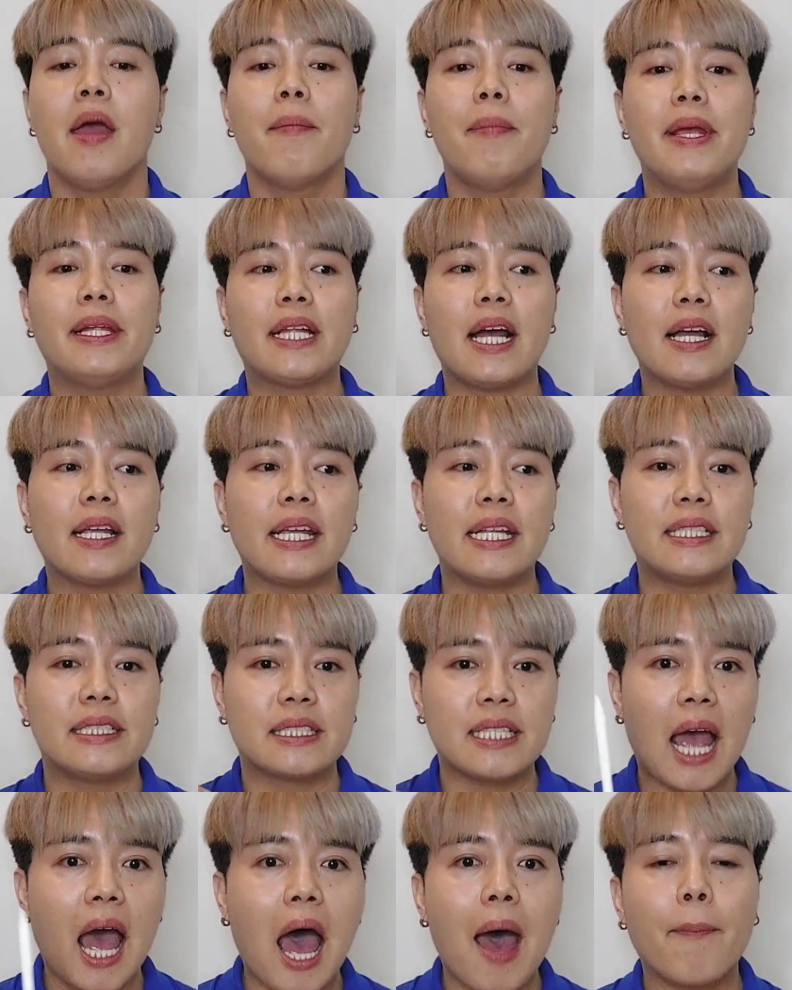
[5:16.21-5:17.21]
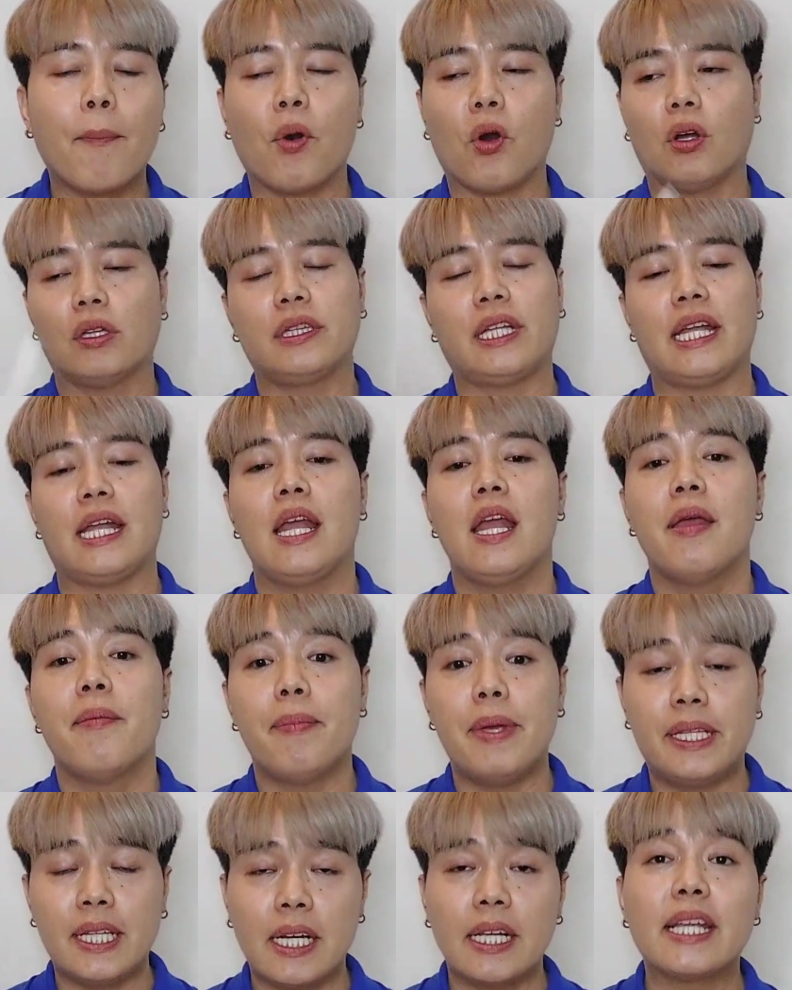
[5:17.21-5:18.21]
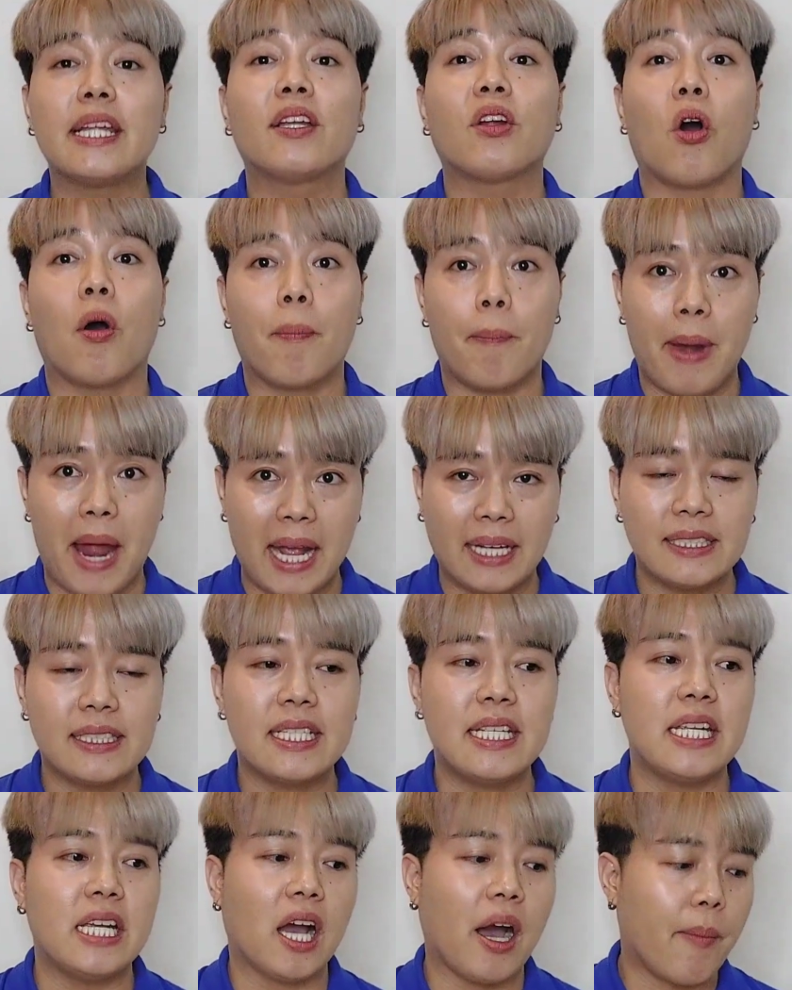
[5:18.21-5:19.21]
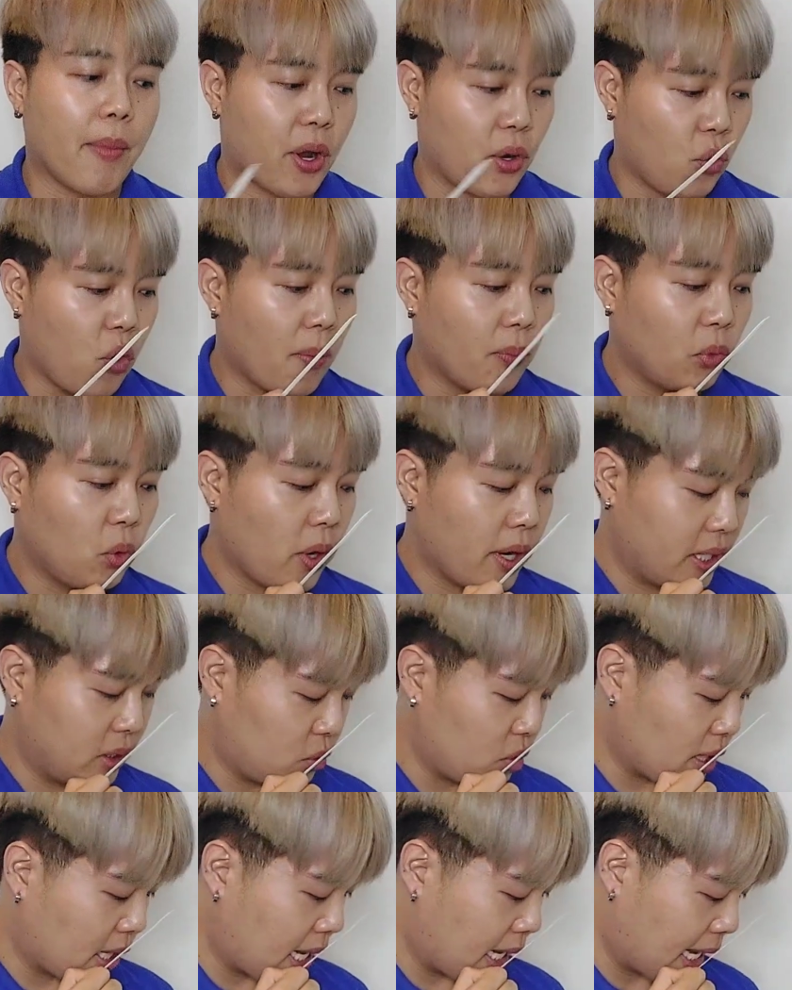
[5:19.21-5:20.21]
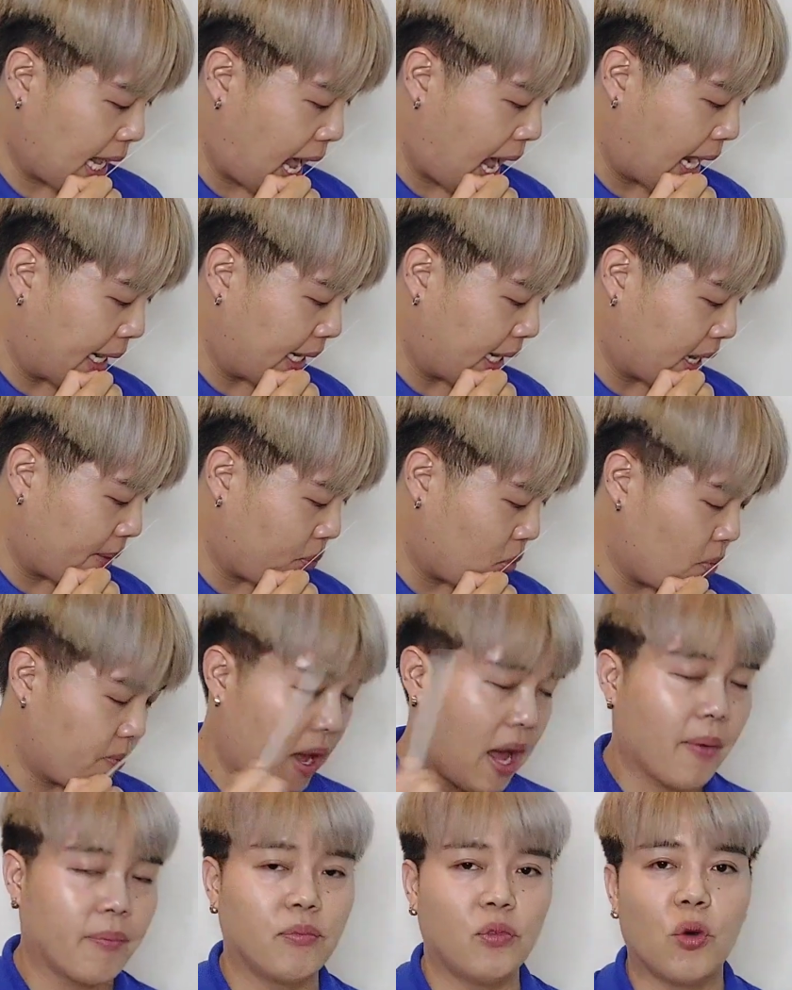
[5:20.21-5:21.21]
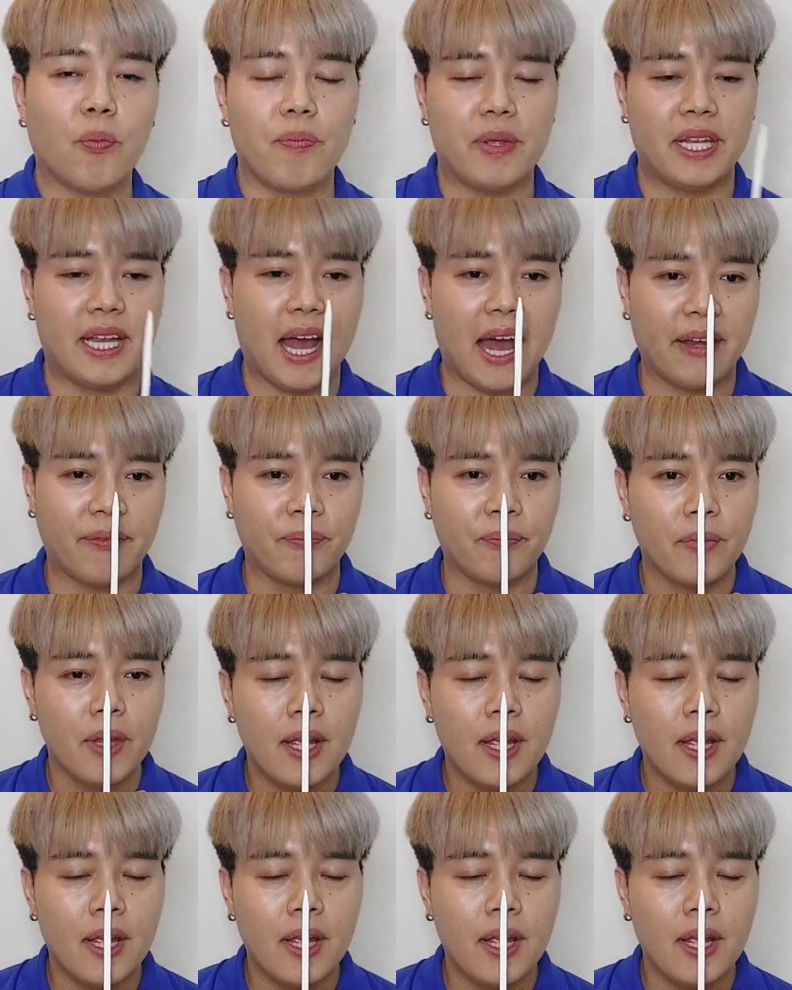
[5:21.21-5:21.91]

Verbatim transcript: มีทั้งกลิ่นชาปกติมีทั้งกลิ่นของแบคทีเข้ามาร่วมด้วยในช่วงกลางๆนะครับผมอ่ะดูที่อัน